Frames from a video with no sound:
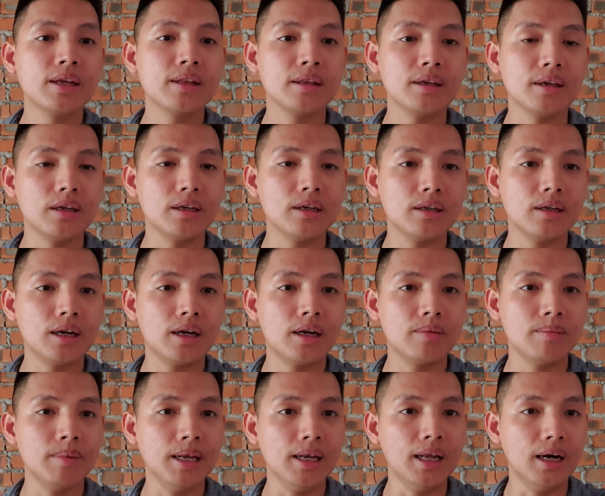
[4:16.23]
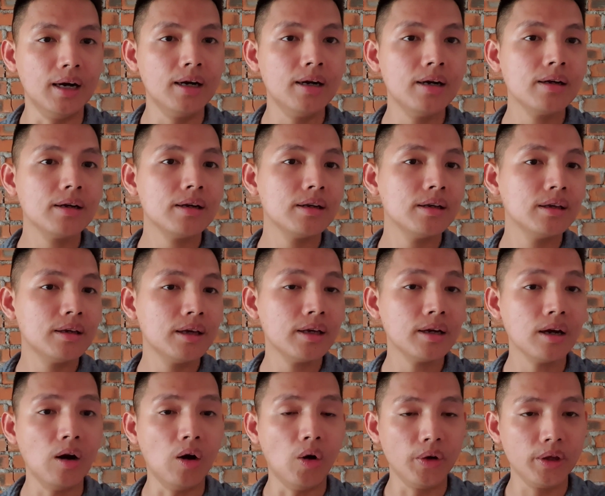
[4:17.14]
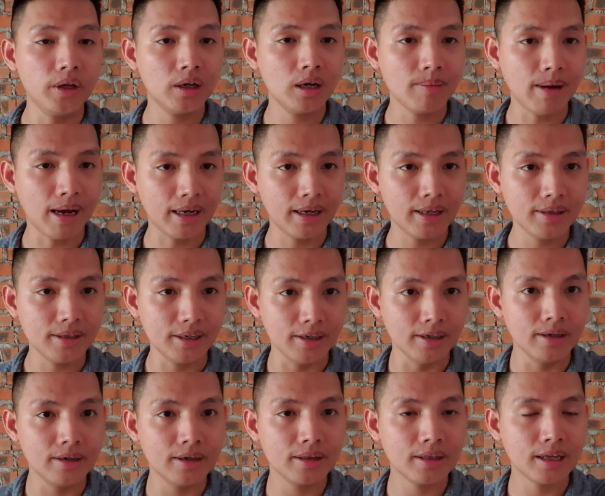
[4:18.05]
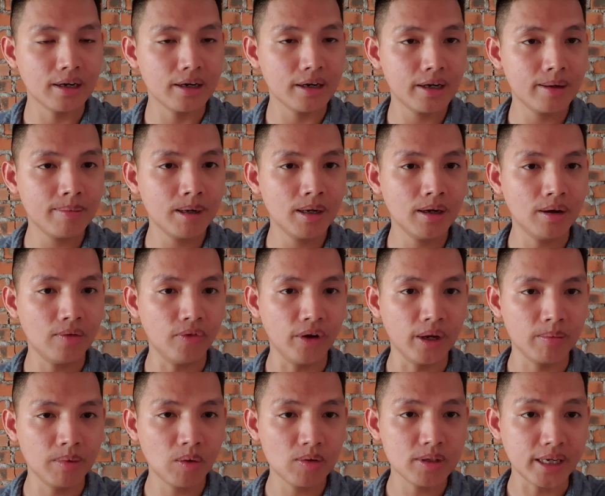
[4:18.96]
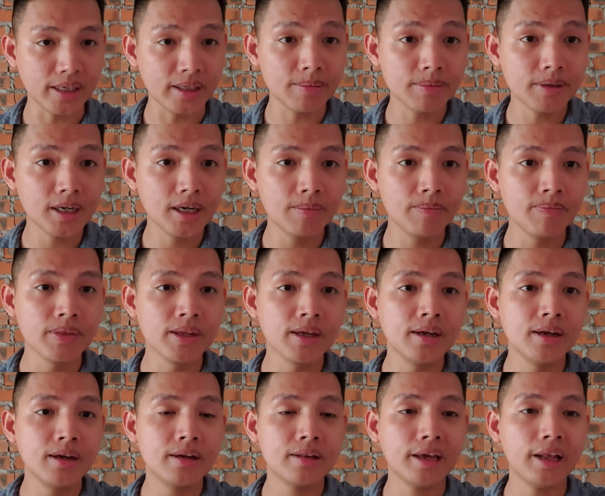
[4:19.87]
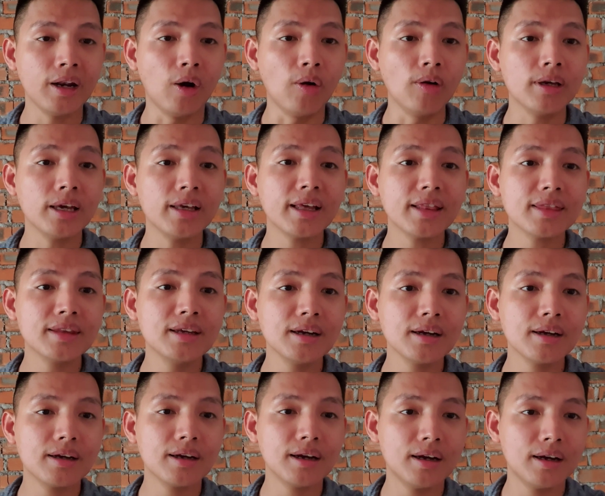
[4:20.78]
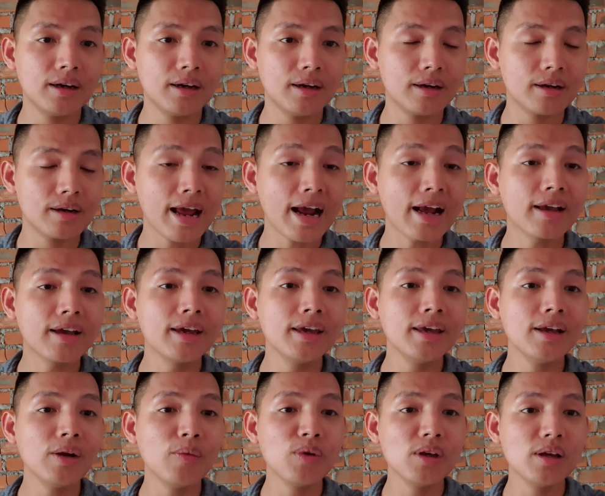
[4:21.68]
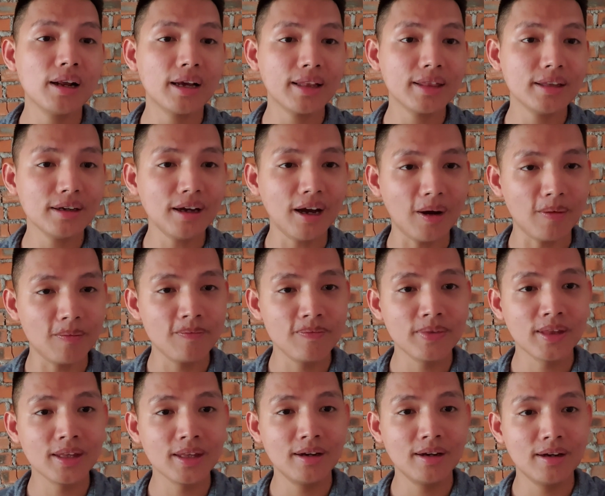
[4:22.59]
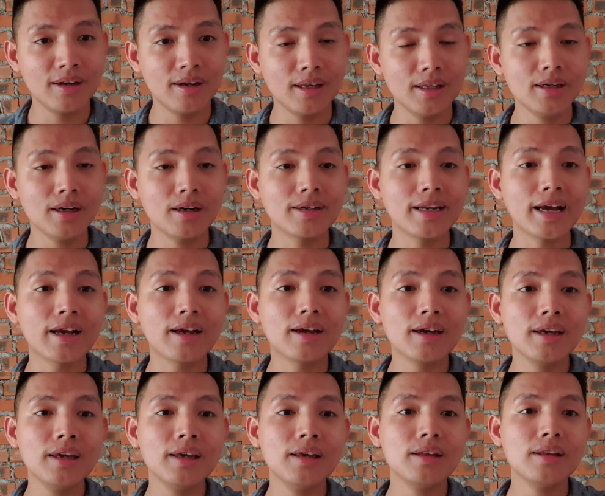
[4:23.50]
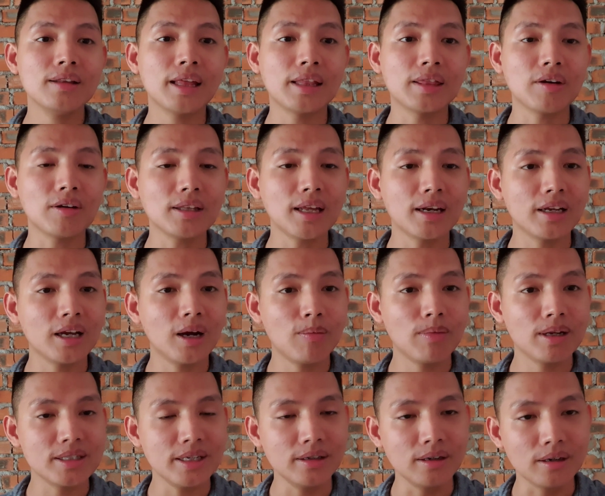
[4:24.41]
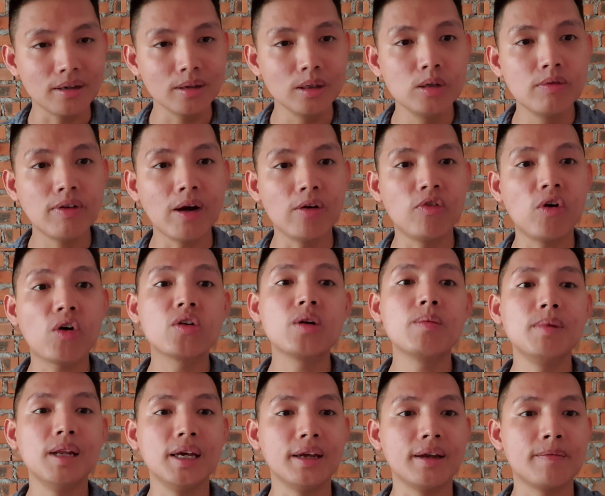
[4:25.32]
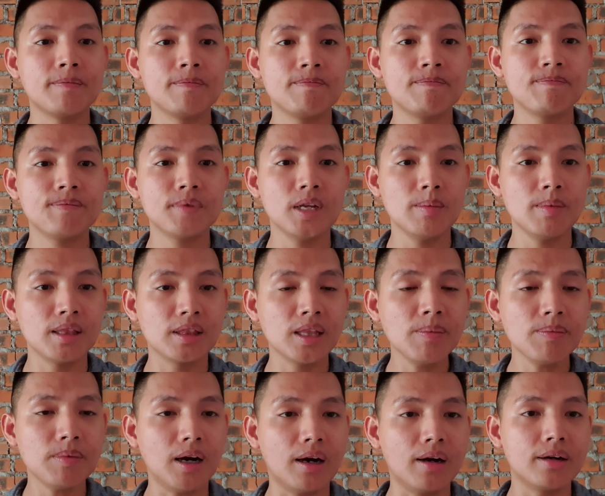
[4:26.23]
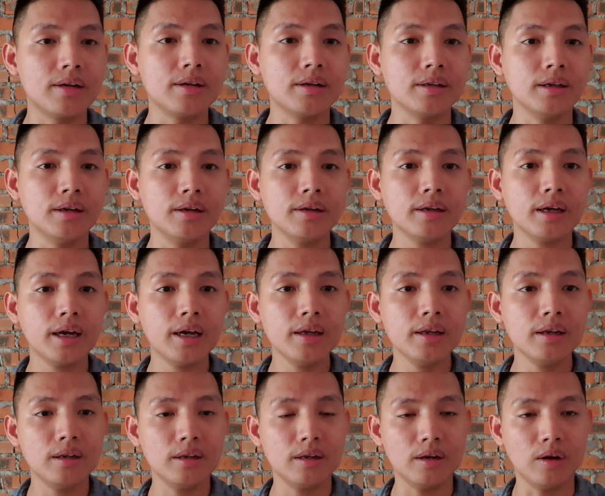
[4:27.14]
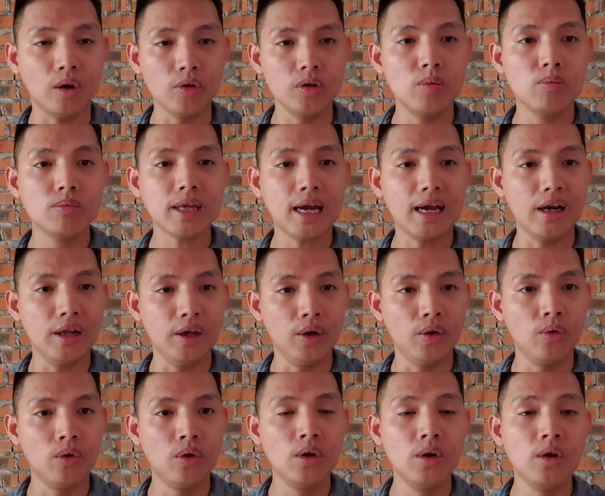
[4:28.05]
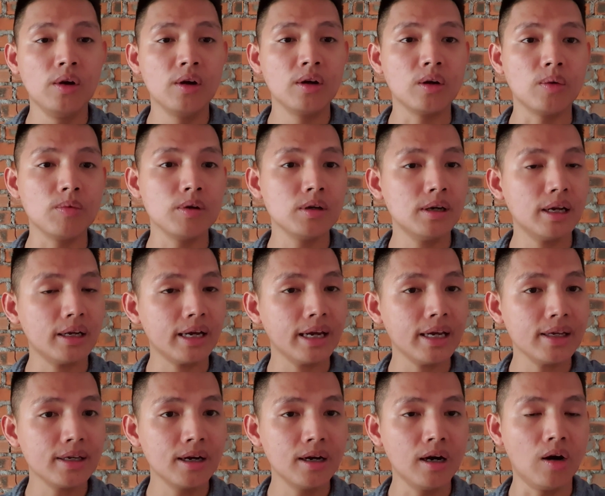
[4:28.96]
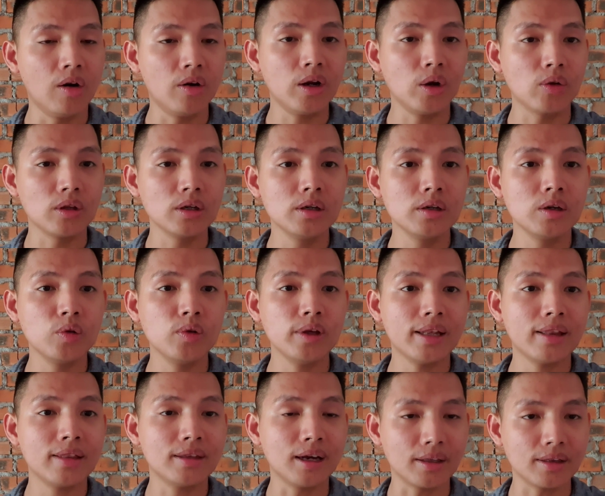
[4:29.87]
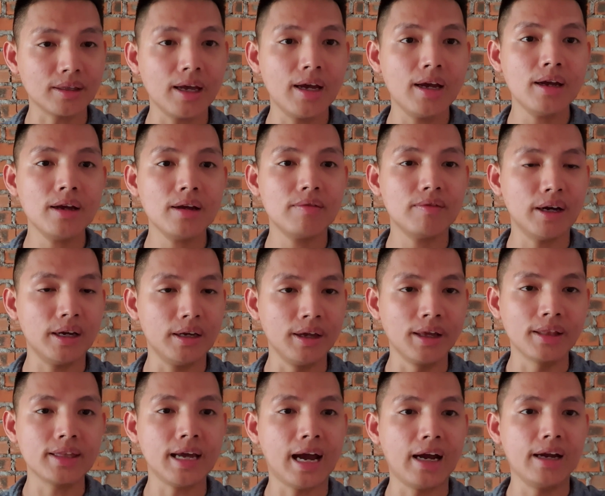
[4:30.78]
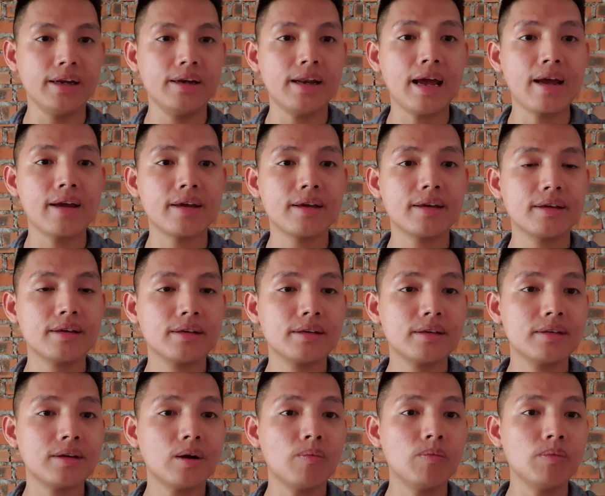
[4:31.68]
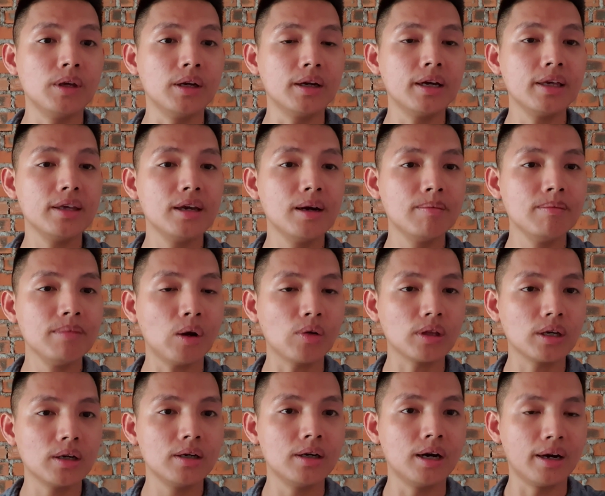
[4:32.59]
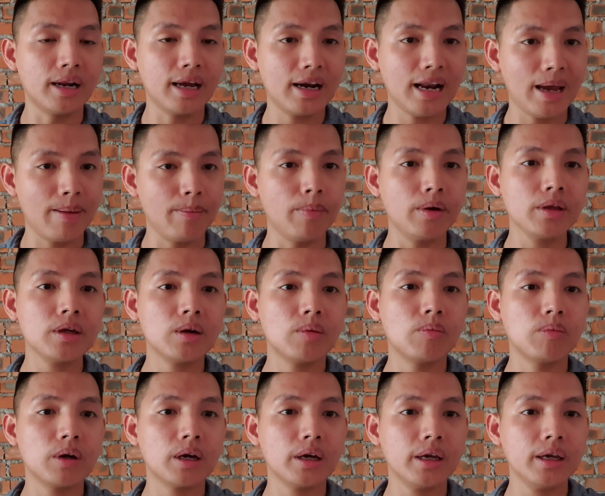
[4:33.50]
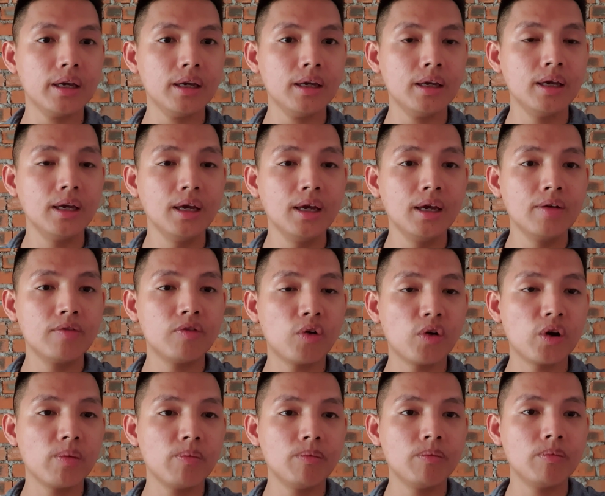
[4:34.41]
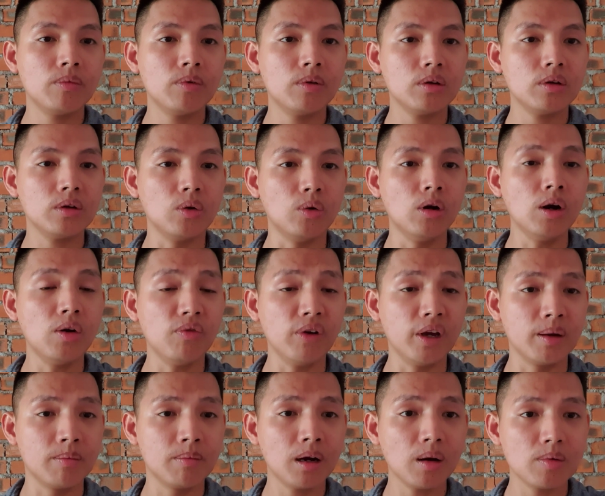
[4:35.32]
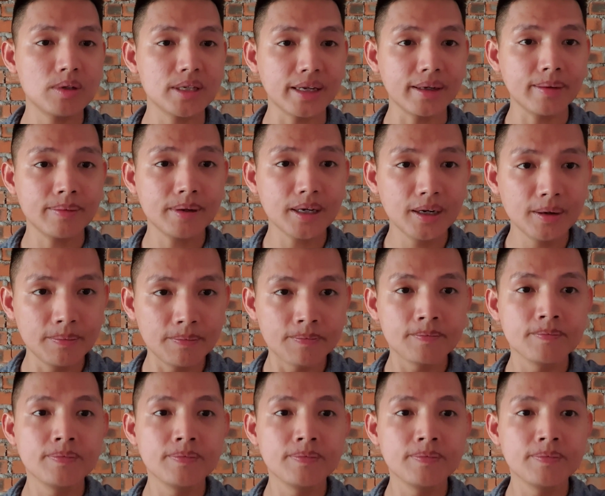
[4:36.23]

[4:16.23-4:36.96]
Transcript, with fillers: thì uh, bị lỡ đi cái cơ hội cho các bạn anh chị nên thành ra bên học viện bất động sản nhân cơm thay đổi cái cách thức uh, đăng ký cũng như là cách thức học là chỉ cần đăng ký thanh toán thành công là sẽ được đưa vào forum liền để mà tiếp cận được những cái nội dung tài liệu cũng như là cái cơ hội đầu tư kinh doanh thực tế và hiện tại đang trong những cái nhóm đầu tư họ đang làm ở trong cái forum của học viện bất động sản giống cơm